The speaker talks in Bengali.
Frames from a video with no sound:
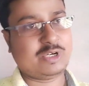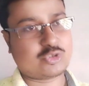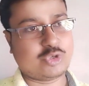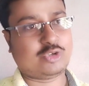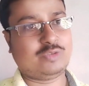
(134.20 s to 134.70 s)

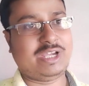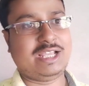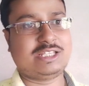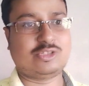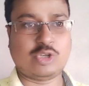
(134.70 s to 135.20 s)
তারপরে সৈকত
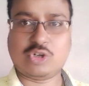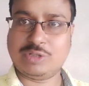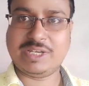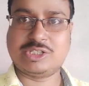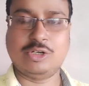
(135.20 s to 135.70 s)
ভাই আছে
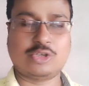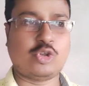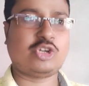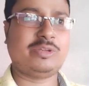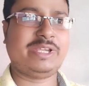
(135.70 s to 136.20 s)
সৈকত ভাই ছিল
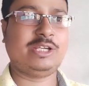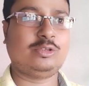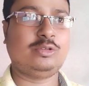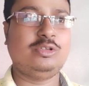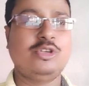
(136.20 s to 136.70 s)
সৈকত
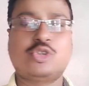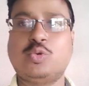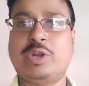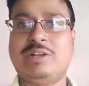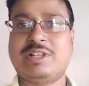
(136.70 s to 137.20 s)
ভাইকে তো
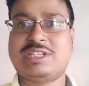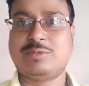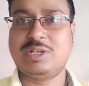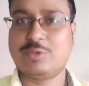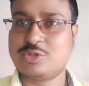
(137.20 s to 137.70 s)
সুরের
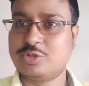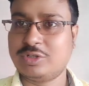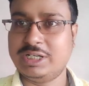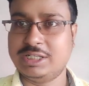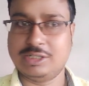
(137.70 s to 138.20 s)
বাচ্চা বলে
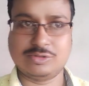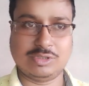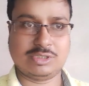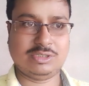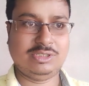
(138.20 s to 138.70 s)
পর্যন্ত গালিগালাজ
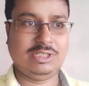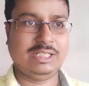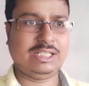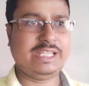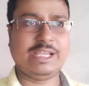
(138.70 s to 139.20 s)
করেছে
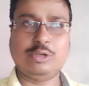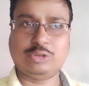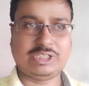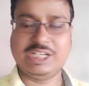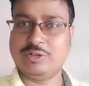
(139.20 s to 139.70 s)
তাহলে
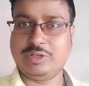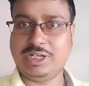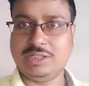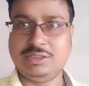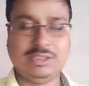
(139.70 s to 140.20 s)
এগুলো তো ঠিক
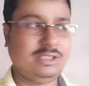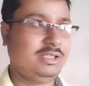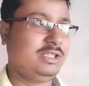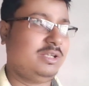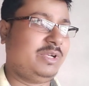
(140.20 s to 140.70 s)
নয় না
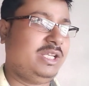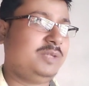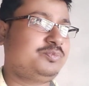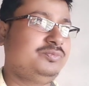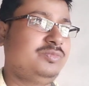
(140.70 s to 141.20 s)
মানে
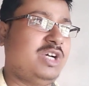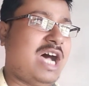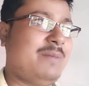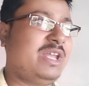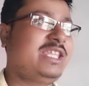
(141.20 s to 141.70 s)

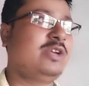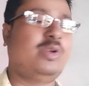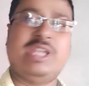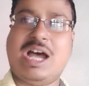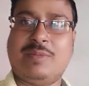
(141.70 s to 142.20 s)
আমরা কি
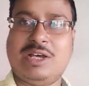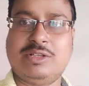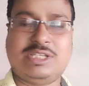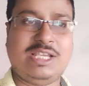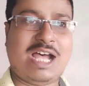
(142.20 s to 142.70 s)
করি আমরা
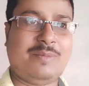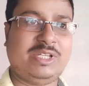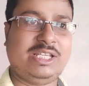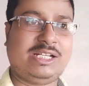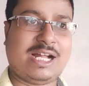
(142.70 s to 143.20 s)
হচ্ছে
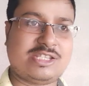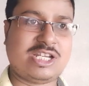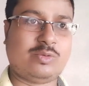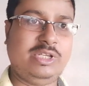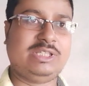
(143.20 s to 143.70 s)
আমাদের
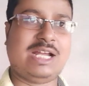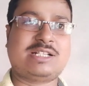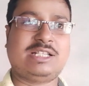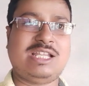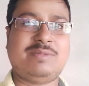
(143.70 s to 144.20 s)
কাজটা করি
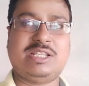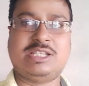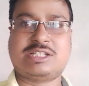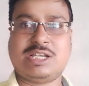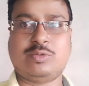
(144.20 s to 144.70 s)
তার সাথে আমরা
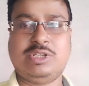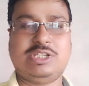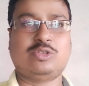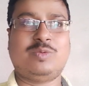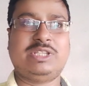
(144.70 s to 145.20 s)
চেষ্টা করি
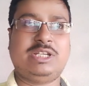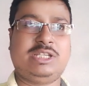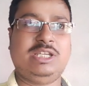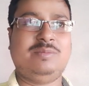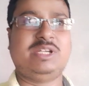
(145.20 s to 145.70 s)
যে
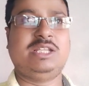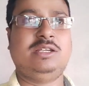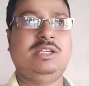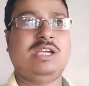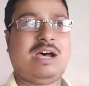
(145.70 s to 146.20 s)
তোমাদেরকে মানে
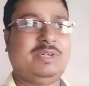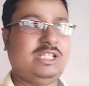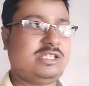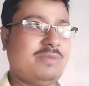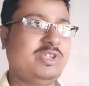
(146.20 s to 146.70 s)

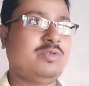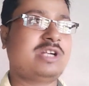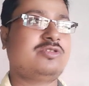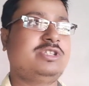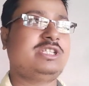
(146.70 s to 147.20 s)
আমাদের যা
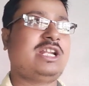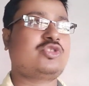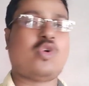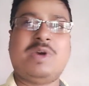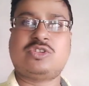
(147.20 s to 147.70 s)
ভিউয়ার্স রয়েছে
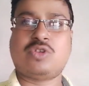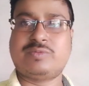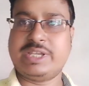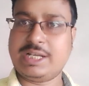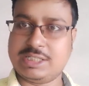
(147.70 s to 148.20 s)
যারা সবাই
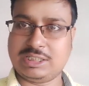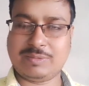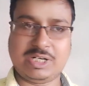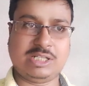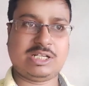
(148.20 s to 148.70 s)
সব জায়গায়
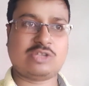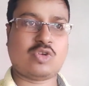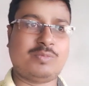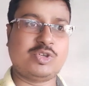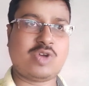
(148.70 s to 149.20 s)
যেতে পারে না যারা
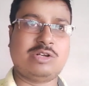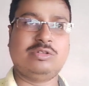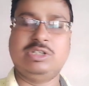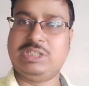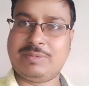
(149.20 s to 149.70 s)
সব কিছু
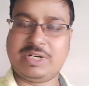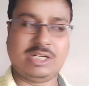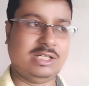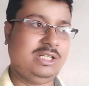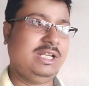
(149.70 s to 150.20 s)
আনন্দ নিতে
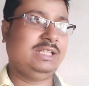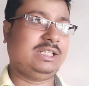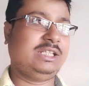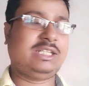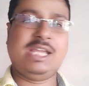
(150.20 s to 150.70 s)
পারে না
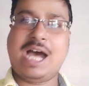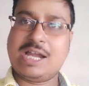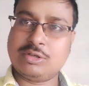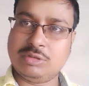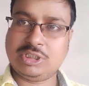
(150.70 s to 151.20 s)
তাদেরকে
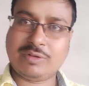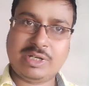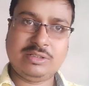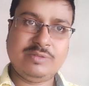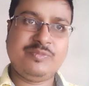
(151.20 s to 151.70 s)
আনন্দ
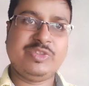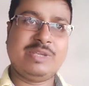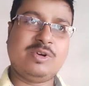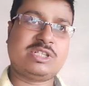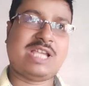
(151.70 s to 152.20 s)
দেওয়া
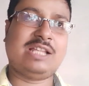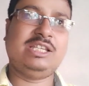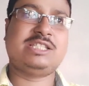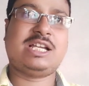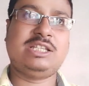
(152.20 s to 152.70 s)
এবং
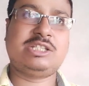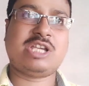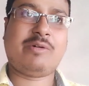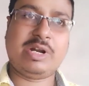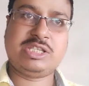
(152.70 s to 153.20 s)
সাথে যাদের
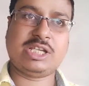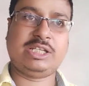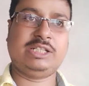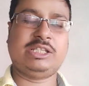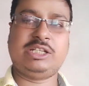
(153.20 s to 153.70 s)
যাওয়ার
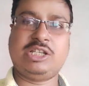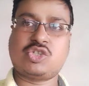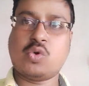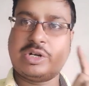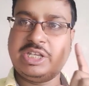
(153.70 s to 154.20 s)
ইচ্ছা থাকে
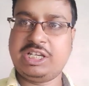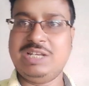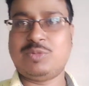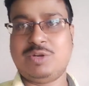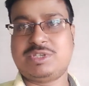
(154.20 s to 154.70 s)
তাদেরকে সঠিক
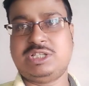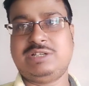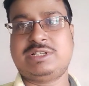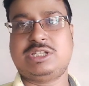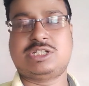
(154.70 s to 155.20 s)

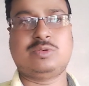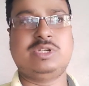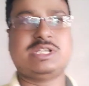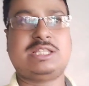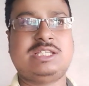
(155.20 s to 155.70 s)
ইনফরমেশন দেওয়ার চেষ্টা
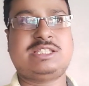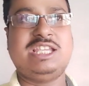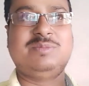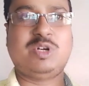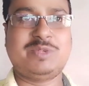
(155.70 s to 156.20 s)
করি যাতে
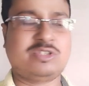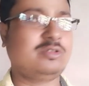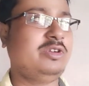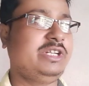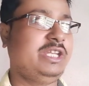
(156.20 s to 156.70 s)
সেই
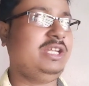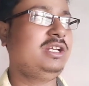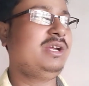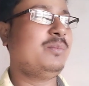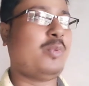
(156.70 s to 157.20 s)
ইনফরমেশনগুলো নিয়ে
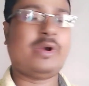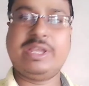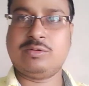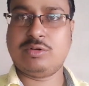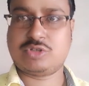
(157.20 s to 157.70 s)

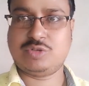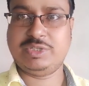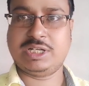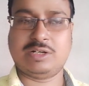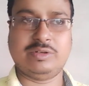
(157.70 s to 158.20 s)
পরে কোনো
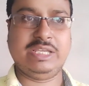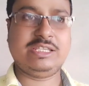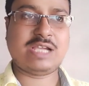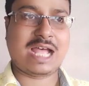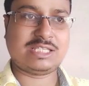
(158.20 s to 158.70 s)
অসুবিধা না হয়
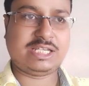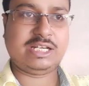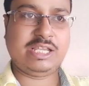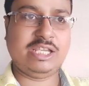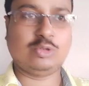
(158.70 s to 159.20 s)
এই যে
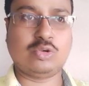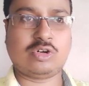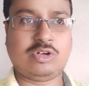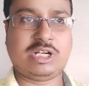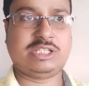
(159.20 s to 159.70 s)
আজকের এই
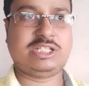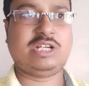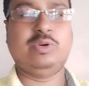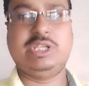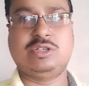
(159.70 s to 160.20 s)
দুর্ঘটনাটা
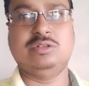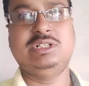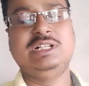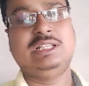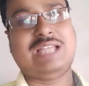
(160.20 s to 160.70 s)
যেটা হয়েছিল
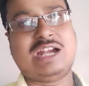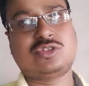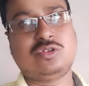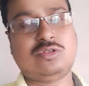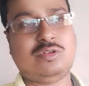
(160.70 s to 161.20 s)

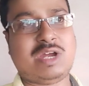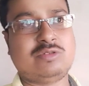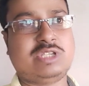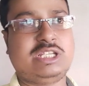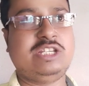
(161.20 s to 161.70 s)
তার জন্য
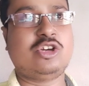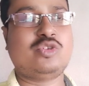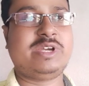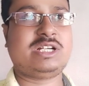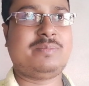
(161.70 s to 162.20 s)
মানুষের
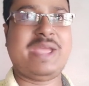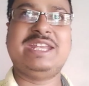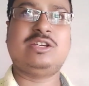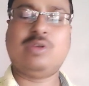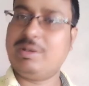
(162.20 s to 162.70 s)
কীরকম একটা
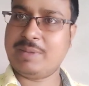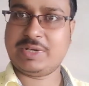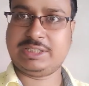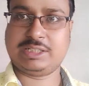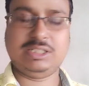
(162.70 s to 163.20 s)
প্যানিক হওয়ার
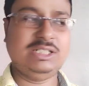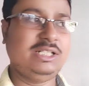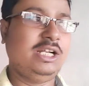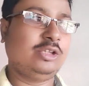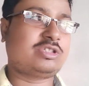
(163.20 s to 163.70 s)
ব্যাপার থাকে
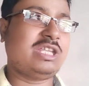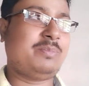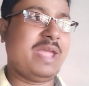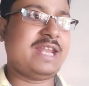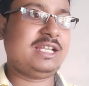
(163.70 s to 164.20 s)
তো
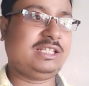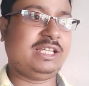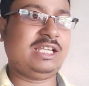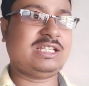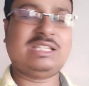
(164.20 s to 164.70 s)
সেই প্যানিক
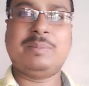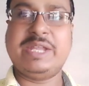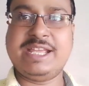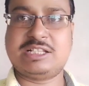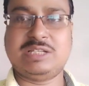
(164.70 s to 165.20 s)
থেকে যাতে
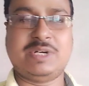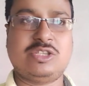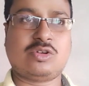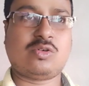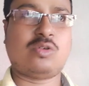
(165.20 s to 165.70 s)
বেরিয়ে আসতে
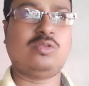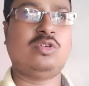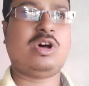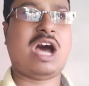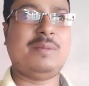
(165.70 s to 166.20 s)
পারি যখন
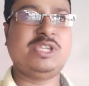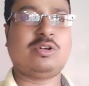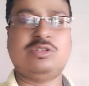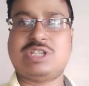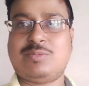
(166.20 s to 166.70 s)
কখনো আমি
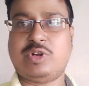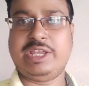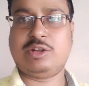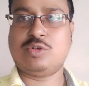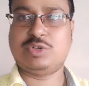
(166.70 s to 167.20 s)
যখন যাব
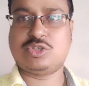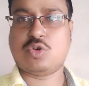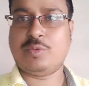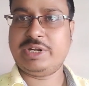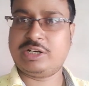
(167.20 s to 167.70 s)
না এরকম
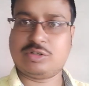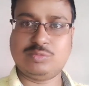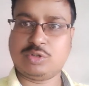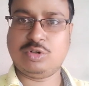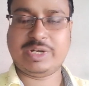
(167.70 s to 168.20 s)
কিছু হবে না
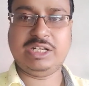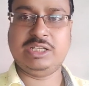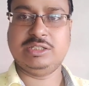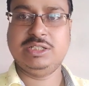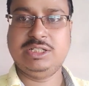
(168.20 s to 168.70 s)
এরকম তো কোনো মানে
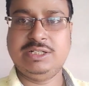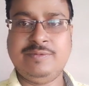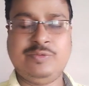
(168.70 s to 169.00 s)
নেই